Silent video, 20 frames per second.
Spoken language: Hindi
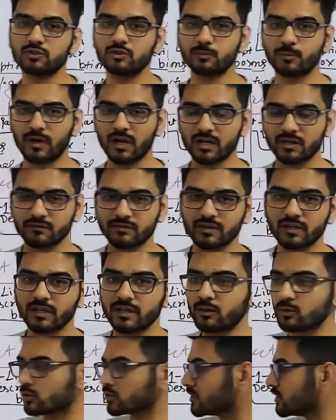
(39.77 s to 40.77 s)
जो पार्ट वन
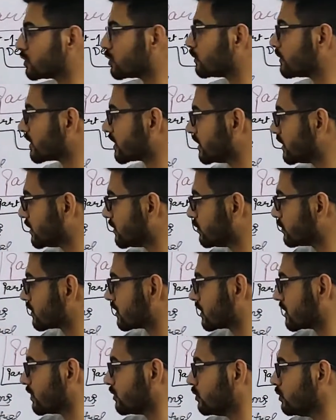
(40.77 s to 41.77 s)
है उसी को मैं कंटिन्यू
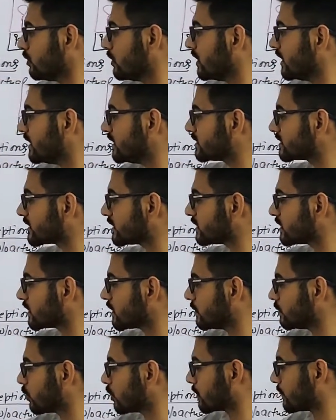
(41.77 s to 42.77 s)
कर रहा हूँ इसके अंदर
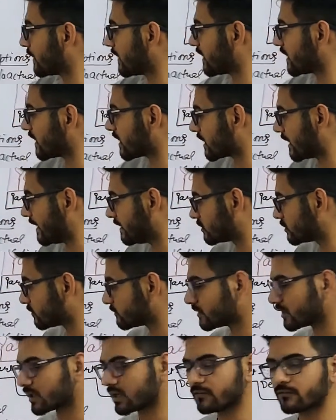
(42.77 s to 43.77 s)
हम लोग पढ़ेंगे काइंड
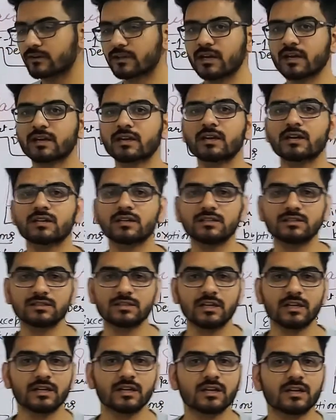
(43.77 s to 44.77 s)
ऑफ द गिफ्ट क्या क्या किस
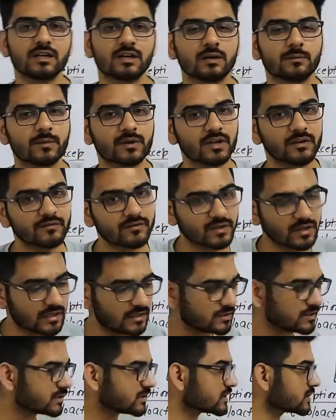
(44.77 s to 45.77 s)
तरीके के यहाँ पर गिफ्ट
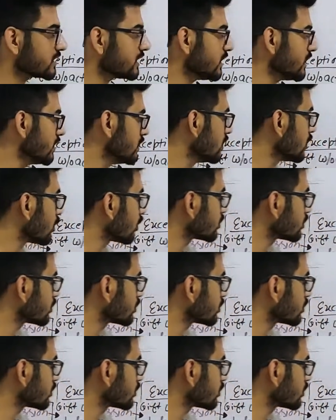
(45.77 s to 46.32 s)
करे जा सकते हैं